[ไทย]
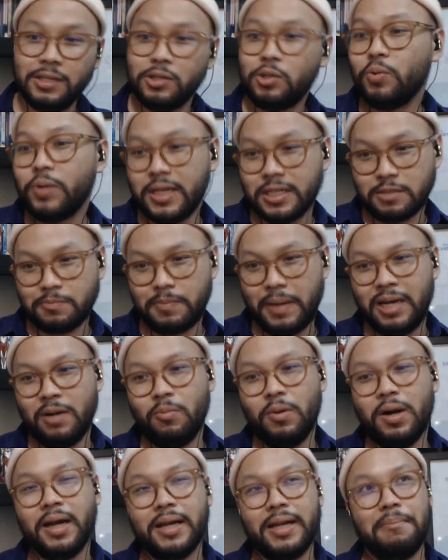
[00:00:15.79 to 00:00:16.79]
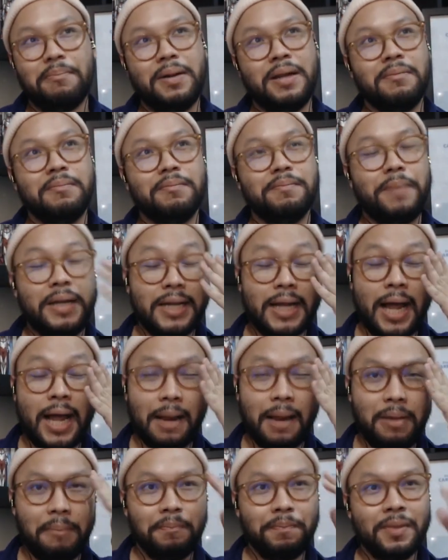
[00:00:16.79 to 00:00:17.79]
Into the Spider-Verse เนี่ยมันเป็น
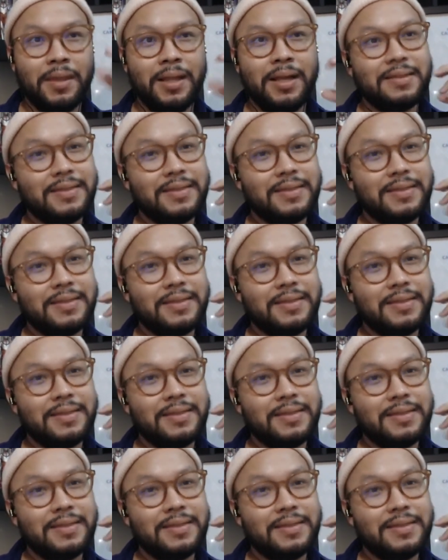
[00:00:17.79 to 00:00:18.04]
การแบบ